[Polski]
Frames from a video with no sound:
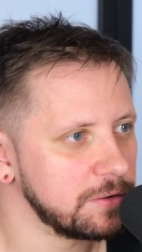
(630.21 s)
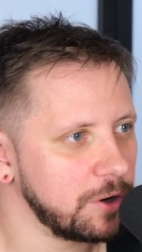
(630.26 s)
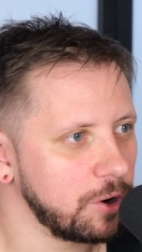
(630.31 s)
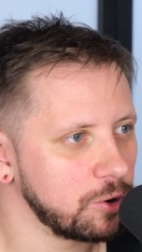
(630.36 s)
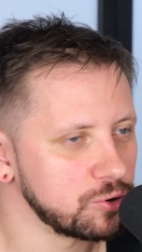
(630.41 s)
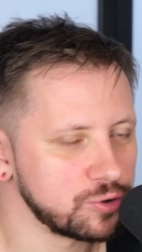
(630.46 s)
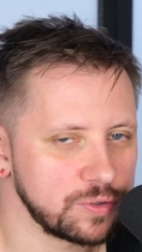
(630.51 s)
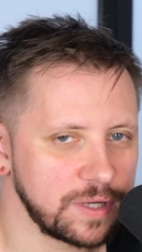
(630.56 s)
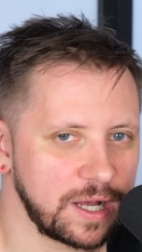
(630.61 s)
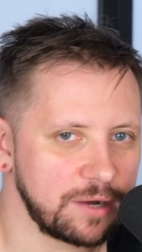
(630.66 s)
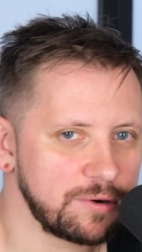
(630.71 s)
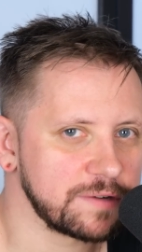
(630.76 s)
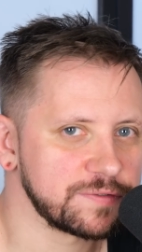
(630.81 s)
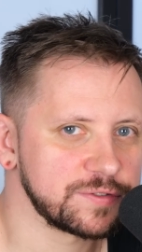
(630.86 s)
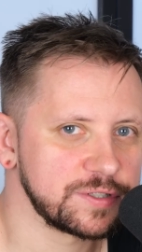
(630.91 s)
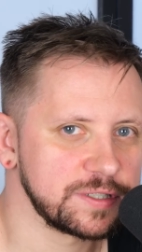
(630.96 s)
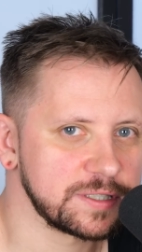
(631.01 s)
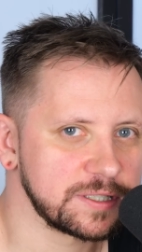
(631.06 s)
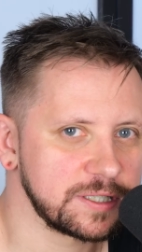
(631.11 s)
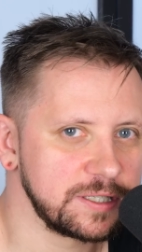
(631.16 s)
oszukała
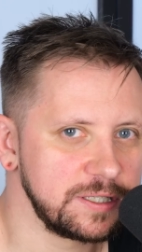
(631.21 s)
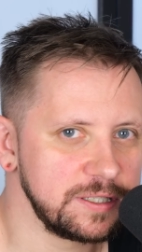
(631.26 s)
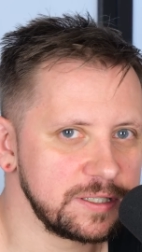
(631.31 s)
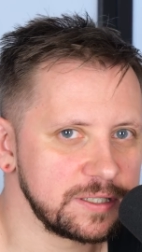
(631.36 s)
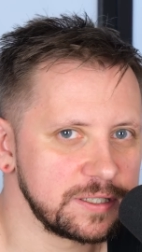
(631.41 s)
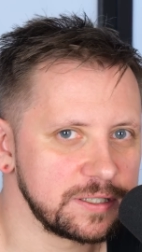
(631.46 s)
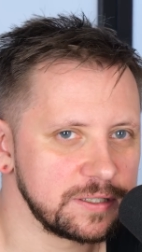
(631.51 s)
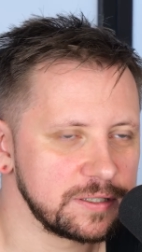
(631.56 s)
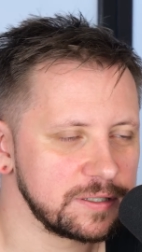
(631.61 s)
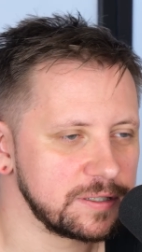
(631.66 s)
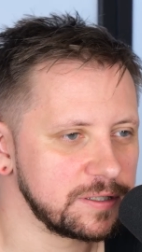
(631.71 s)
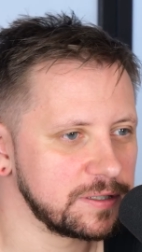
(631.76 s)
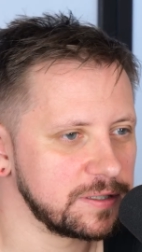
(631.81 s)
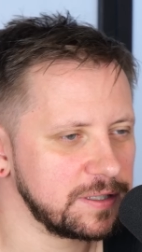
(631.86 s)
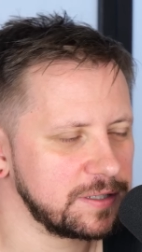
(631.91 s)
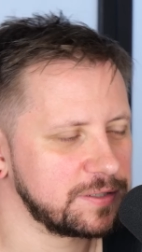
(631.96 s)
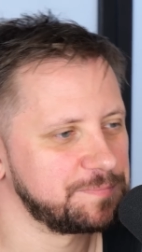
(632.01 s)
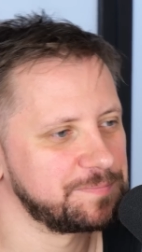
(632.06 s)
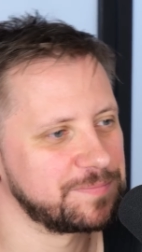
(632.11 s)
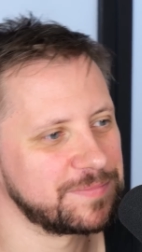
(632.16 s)
wszystkich.
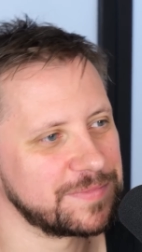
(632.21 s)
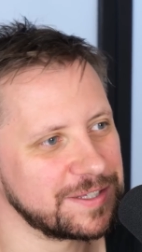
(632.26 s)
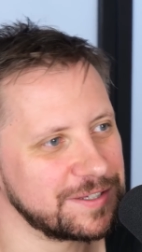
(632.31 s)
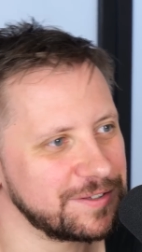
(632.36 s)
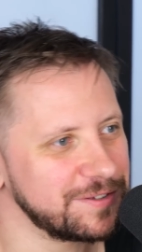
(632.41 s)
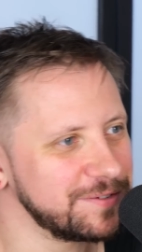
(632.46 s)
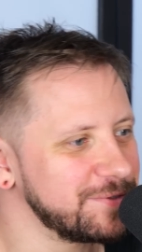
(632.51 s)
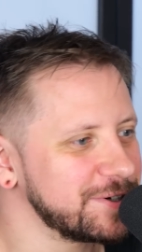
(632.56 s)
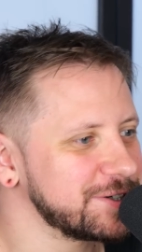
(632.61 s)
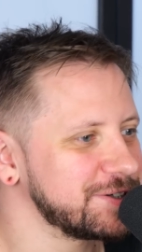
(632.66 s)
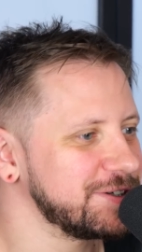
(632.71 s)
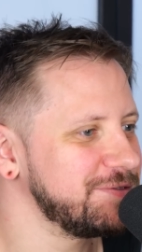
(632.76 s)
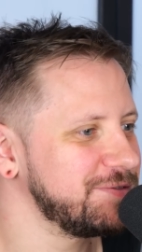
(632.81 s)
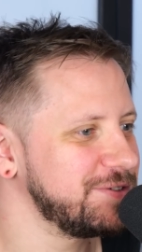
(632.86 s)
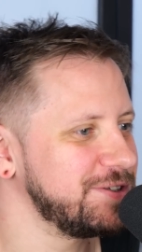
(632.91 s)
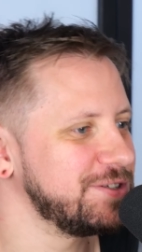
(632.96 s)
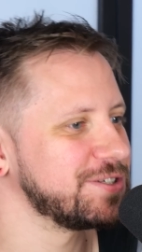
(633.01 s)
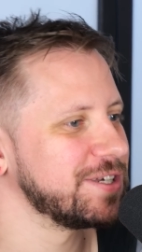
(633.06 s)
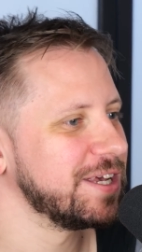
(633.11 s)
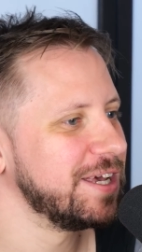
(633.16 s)
Znaczy, no i właśnie
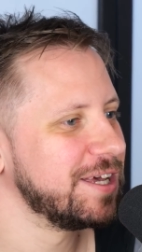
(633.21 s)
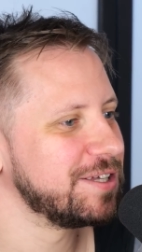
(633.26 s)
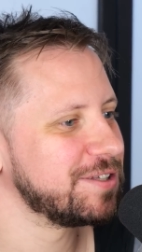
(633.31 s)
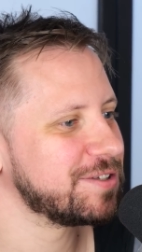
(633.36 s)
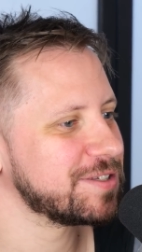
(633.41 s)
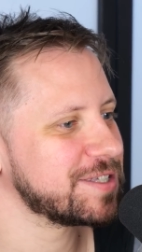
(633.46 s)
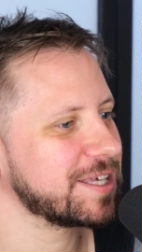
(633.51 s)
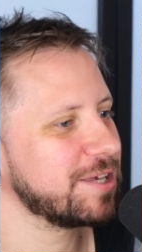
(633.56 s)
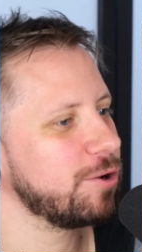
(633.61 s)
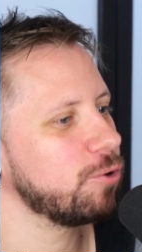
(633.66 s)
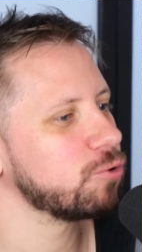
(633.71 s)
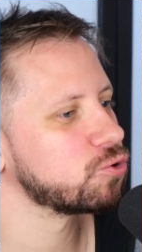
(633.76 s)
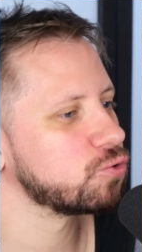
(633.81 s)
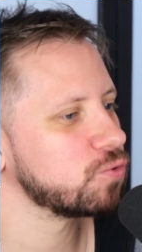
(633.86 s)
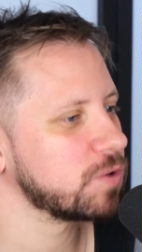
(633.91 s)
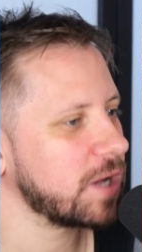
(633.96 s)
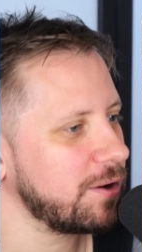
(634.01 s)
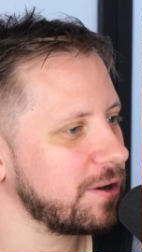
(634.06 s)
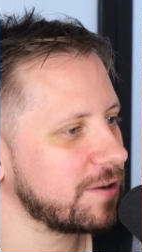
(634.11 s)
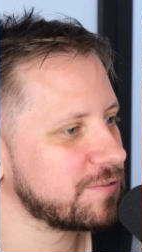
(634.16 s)
widzisz, i to jest takie
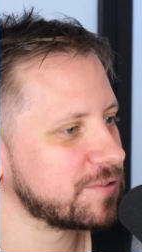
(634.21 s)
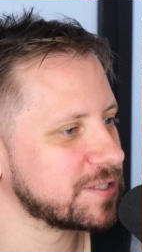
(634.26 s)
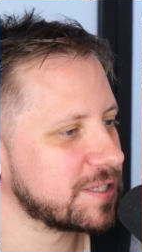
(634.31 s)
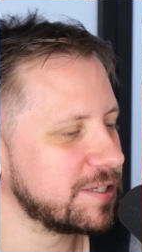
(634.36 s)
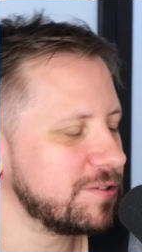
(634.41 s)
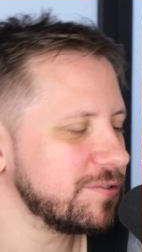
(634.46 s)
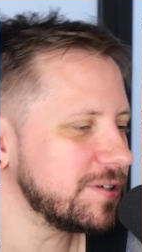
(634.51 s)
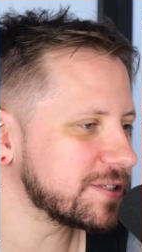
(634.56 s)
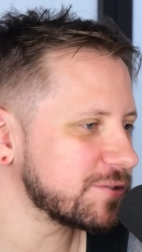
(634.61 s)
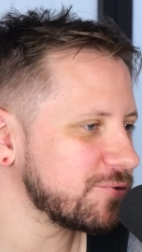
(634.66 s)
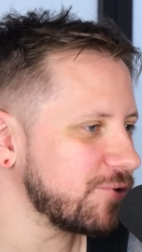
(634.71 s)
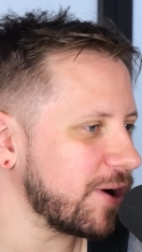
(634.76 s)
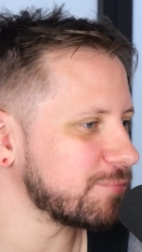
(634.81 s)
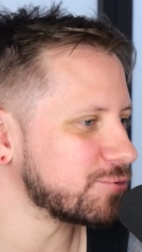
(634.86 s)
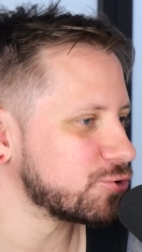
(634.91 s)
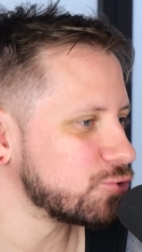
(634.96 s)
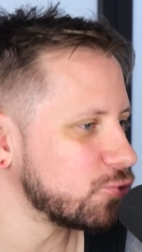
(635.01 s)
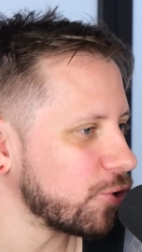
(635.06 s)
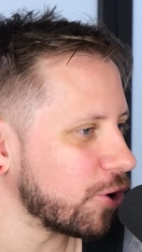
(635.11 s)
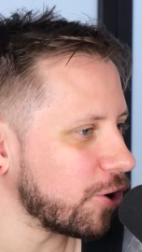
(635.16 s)
oszukała wszystkich. No jest
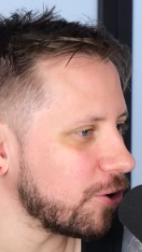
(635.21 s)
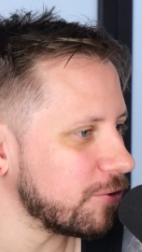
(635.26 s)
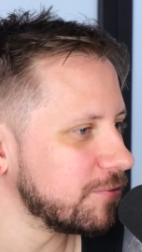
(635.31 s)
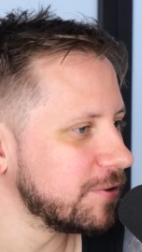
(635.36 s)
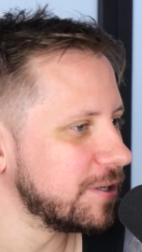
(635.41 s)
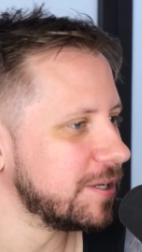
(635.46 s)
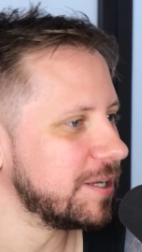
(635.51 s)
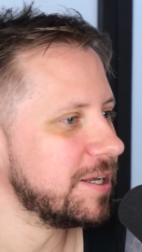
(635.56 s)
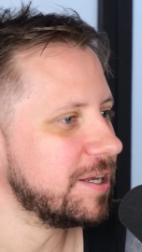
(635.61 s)
kłamczuchą,